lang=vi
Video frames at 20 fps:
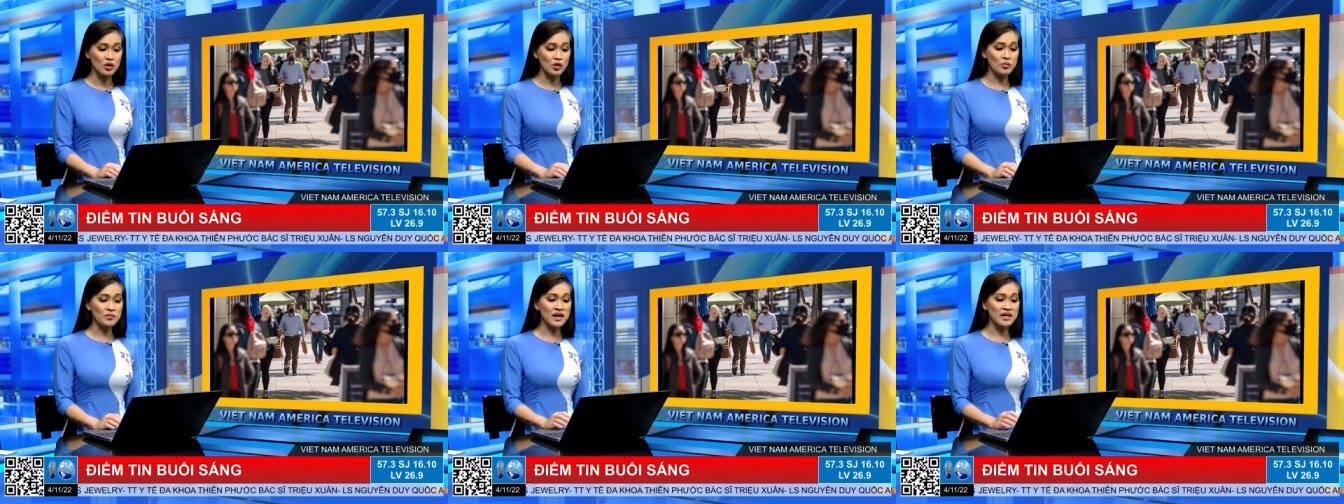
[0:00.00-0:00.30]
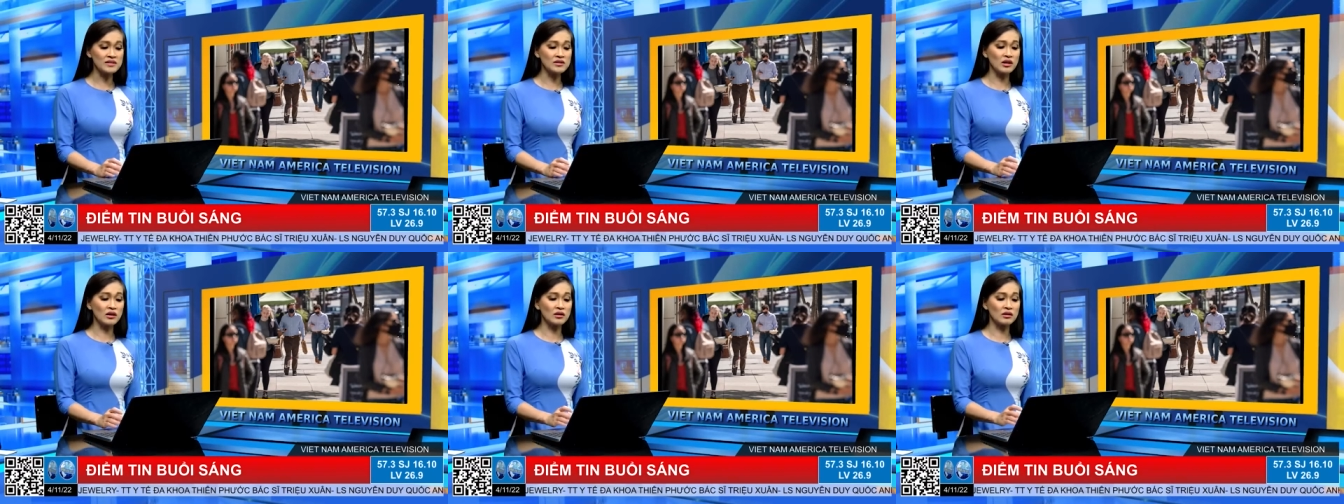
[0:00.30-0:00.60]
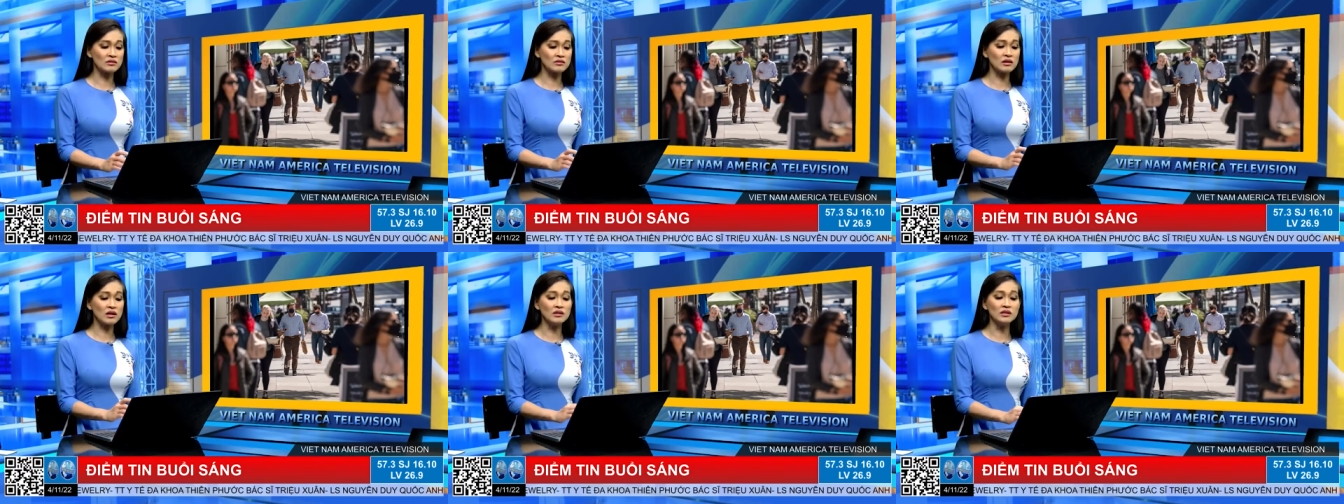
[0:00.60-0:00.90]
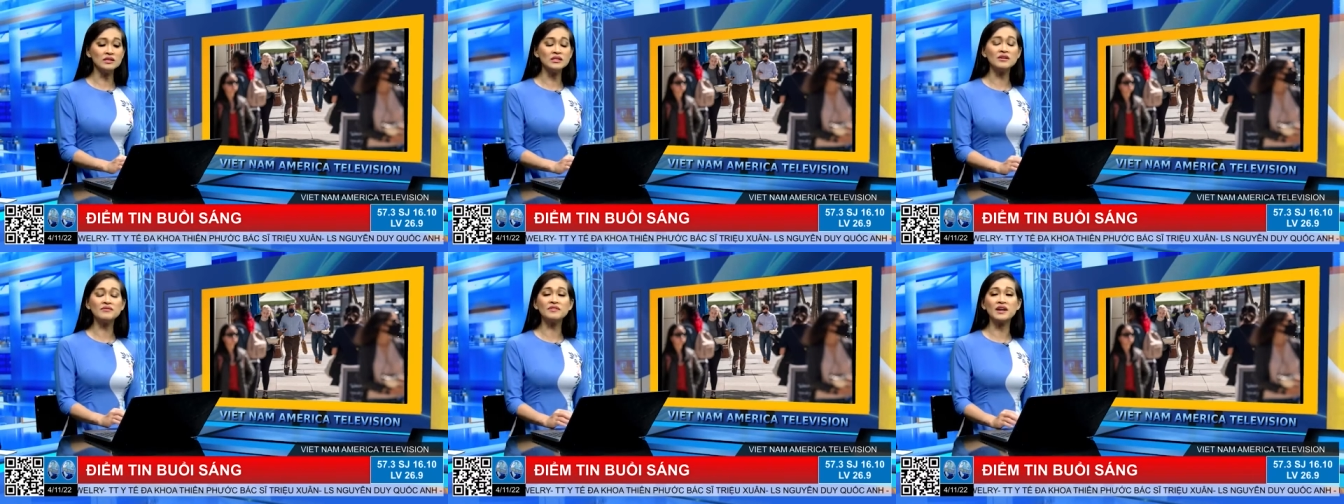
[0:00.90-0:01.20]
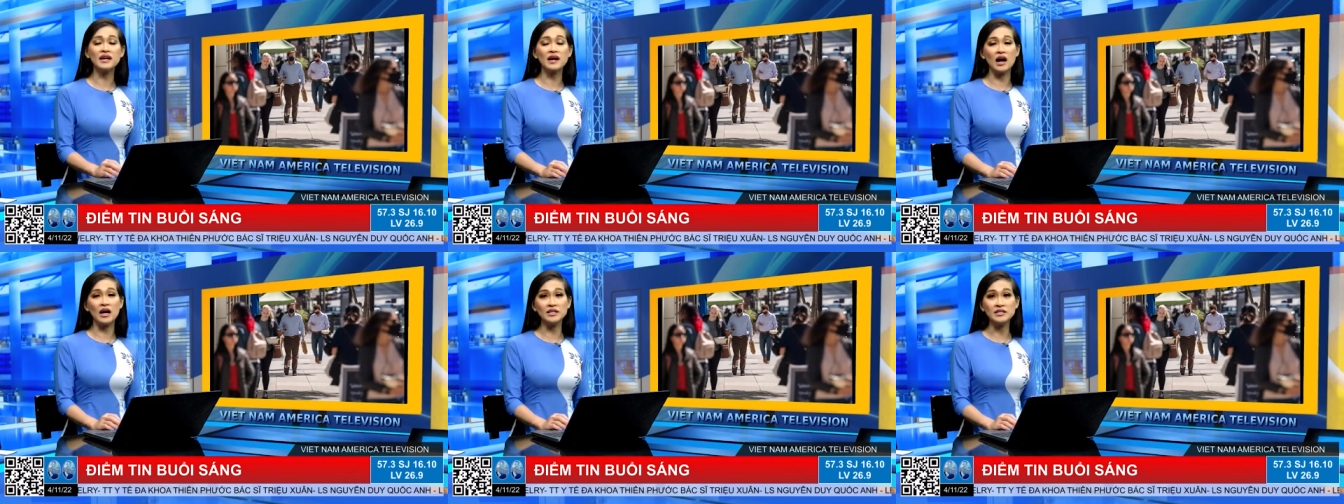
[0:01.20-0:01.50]
cũng đã cho thử nhân
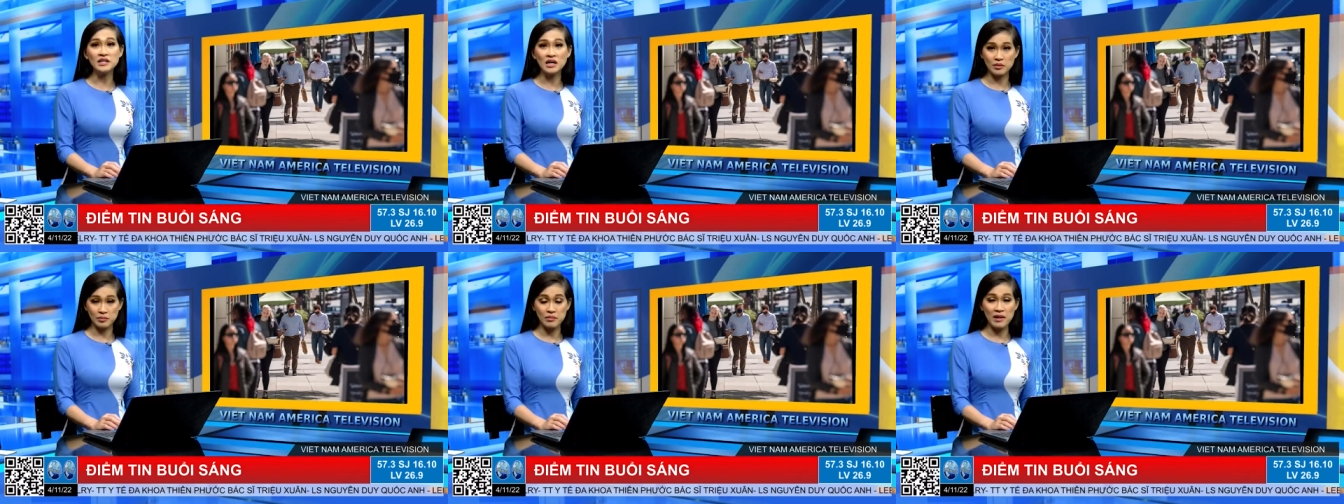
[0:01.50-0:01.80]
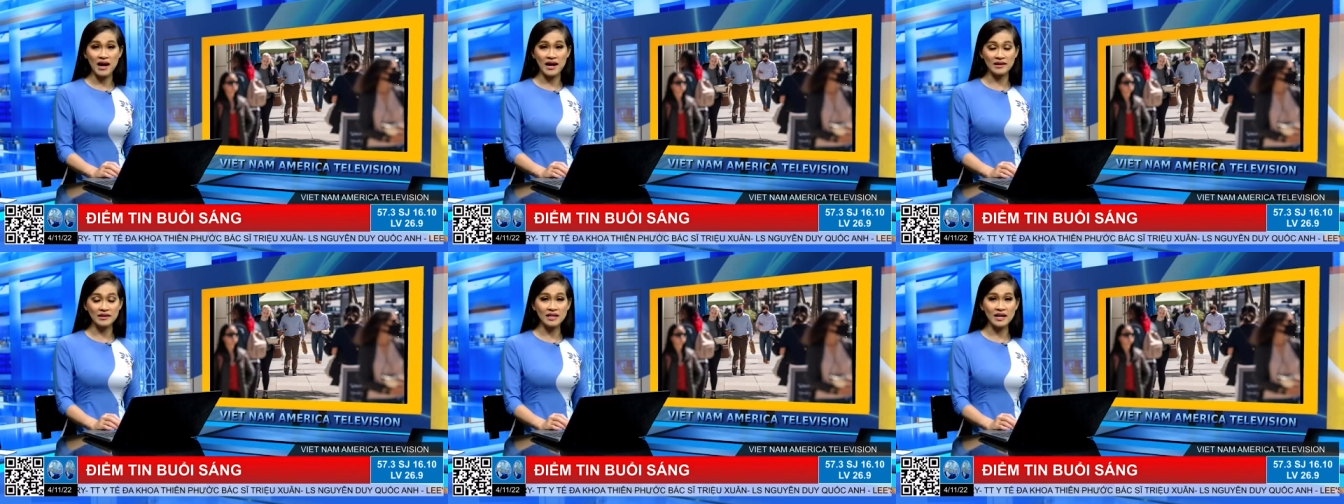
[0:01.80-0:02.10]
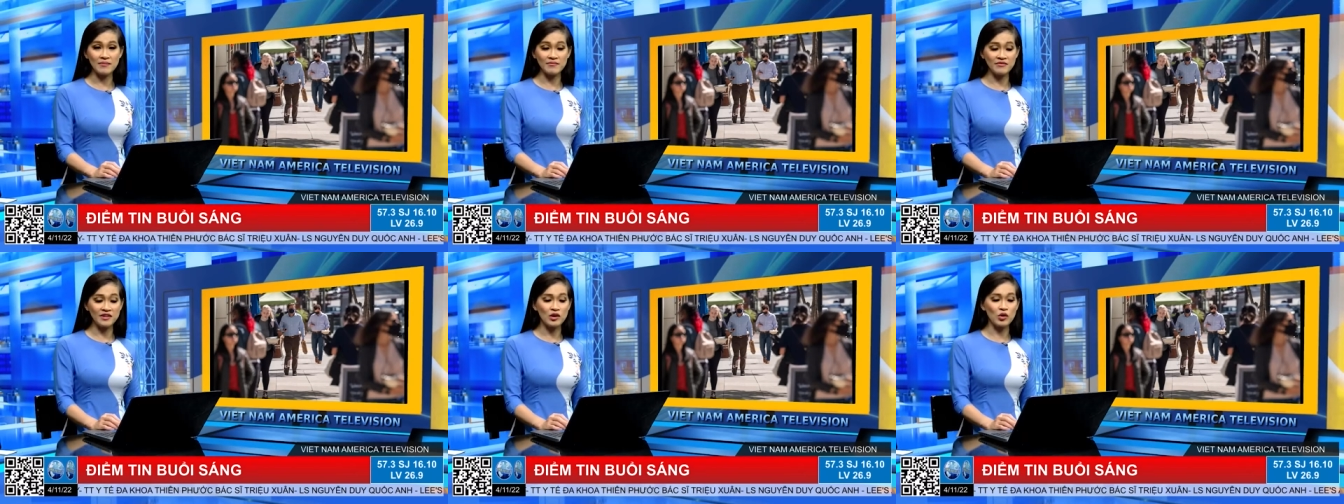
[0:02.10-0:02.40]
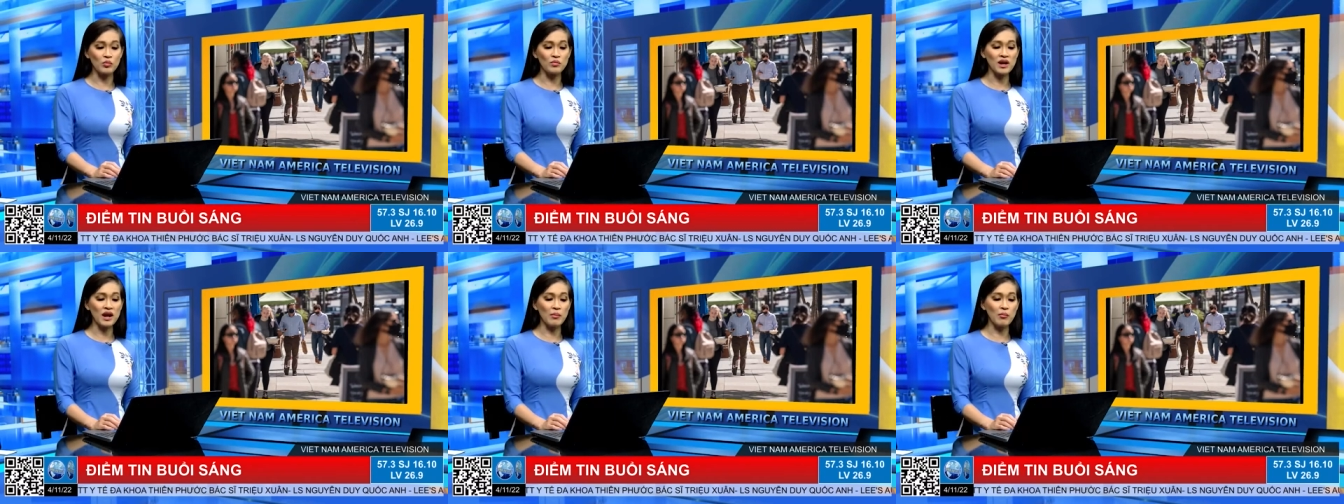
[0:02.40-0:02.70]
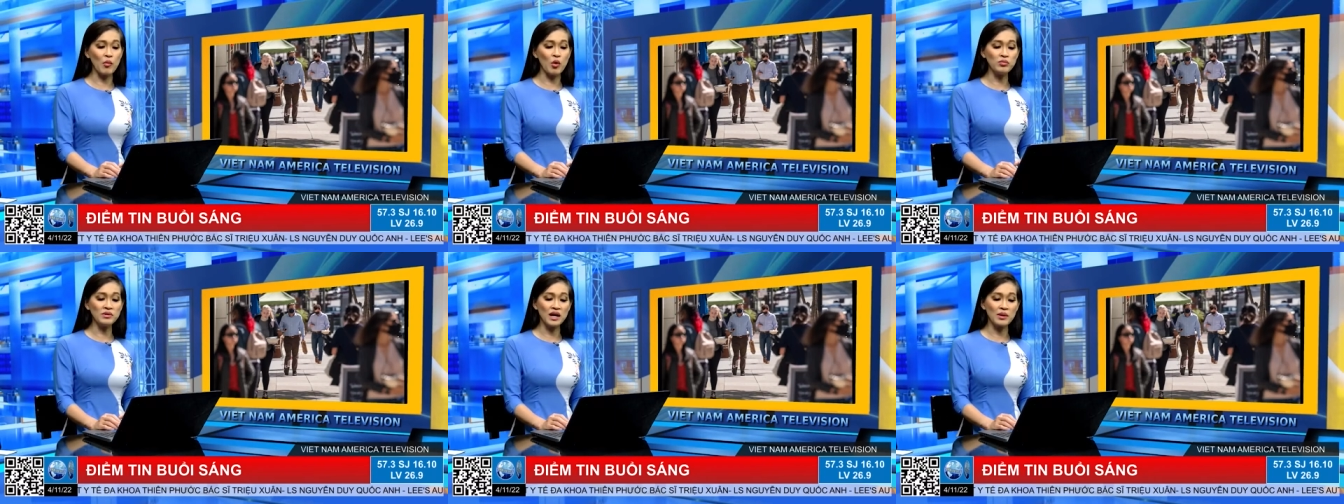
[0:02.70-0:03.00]
viên ở Nhật Bản làm việc cũng là
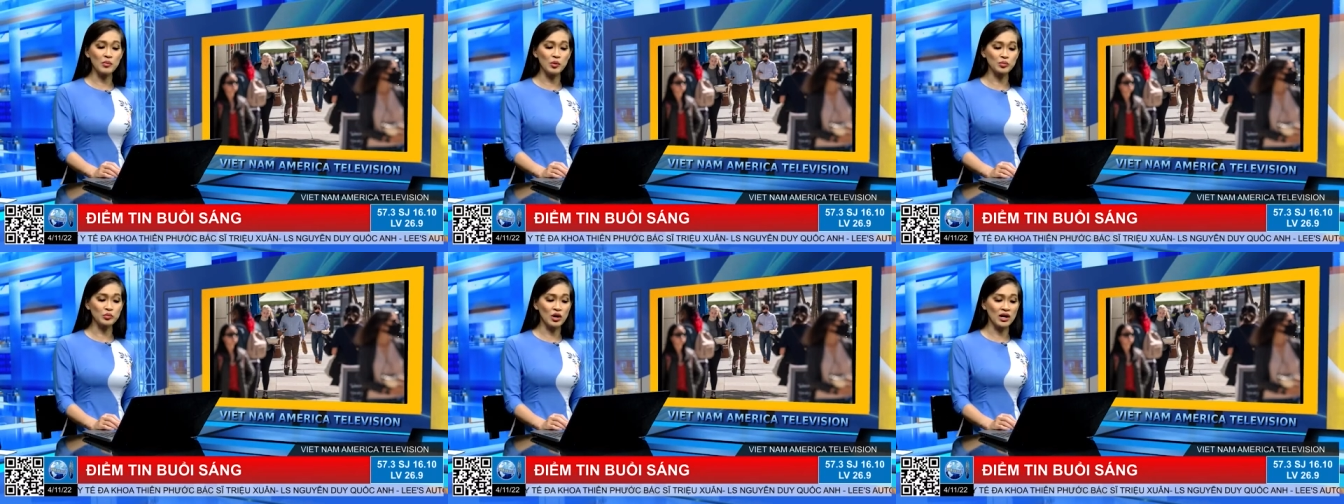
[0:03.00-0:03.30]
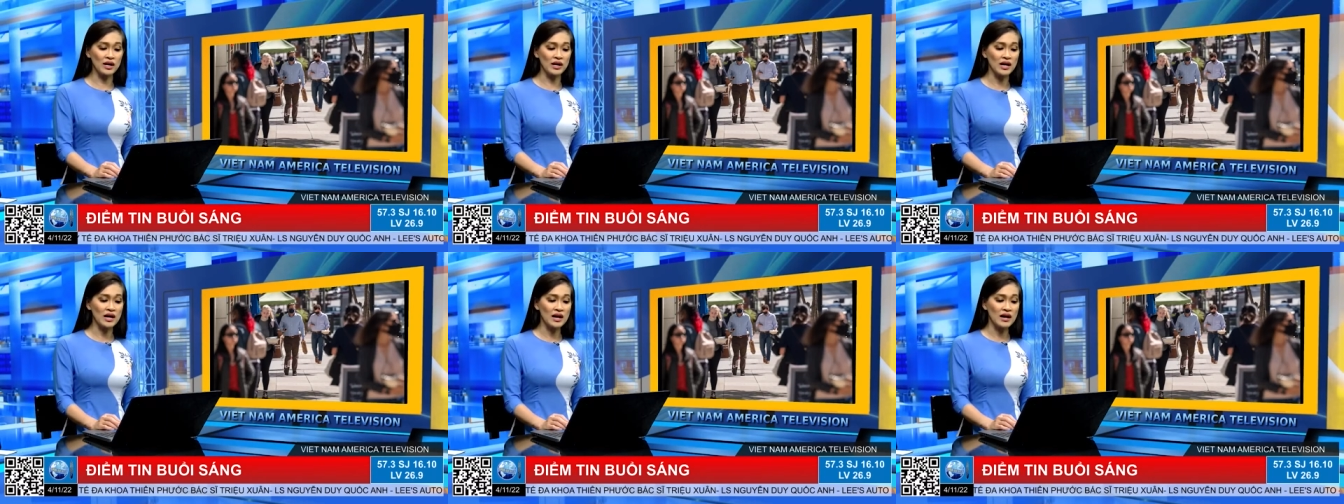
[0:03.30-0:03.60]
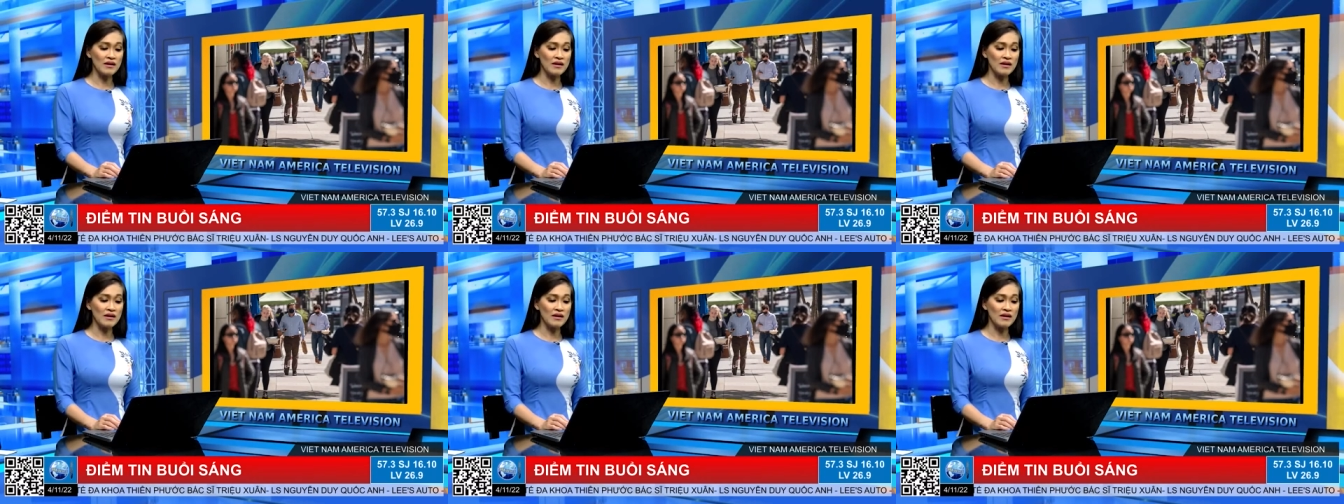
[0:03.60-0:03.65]
4 ngày một tuần